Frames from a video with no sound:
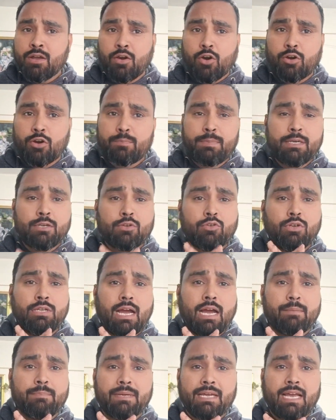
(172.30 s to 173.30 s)
और बिल्कुल
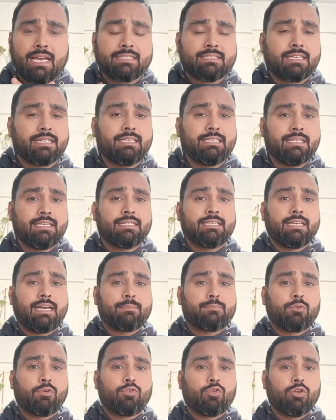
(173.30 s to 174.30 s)
यहाँ पे ऐसा नहीं है कि
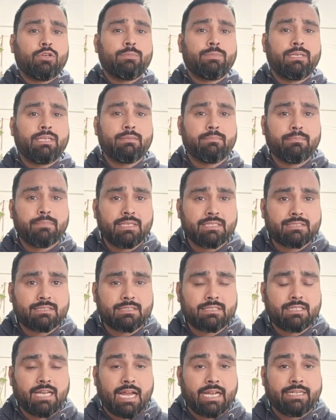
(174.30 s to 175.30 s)
आपको कोई भी
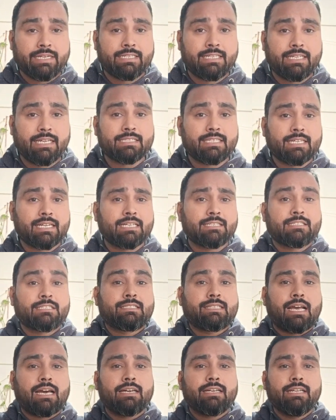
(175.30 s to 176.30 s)
मिस गाइड किया जा रहा है
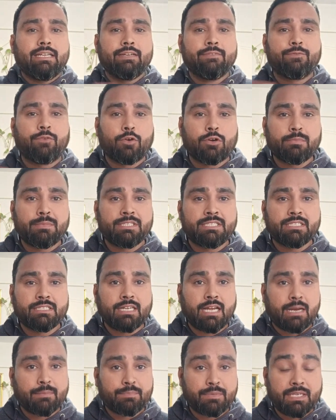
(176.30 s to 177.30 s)
सारी इंफॉर्मेशन
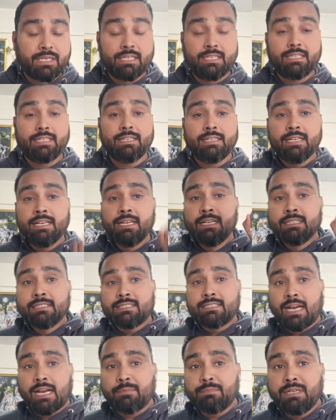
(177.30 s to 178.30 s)
आपके लिए
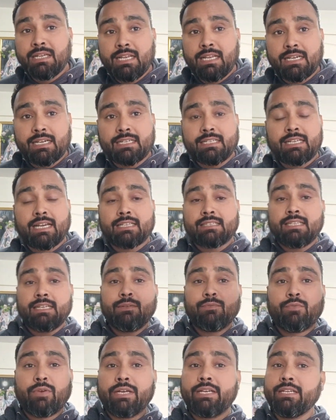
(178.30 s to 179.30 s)
सामने लेकर के आते
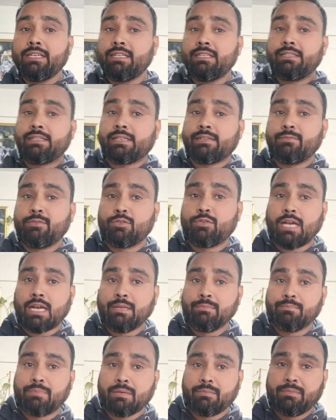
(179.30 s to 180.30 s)
हैं वही इंटरव्यू
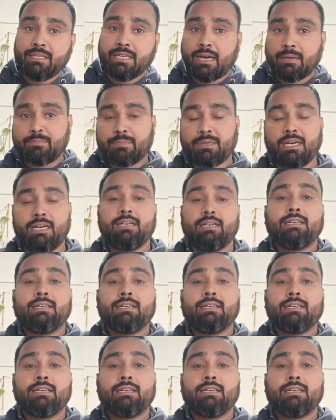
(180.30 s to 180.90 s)
टाइम पे भी आपका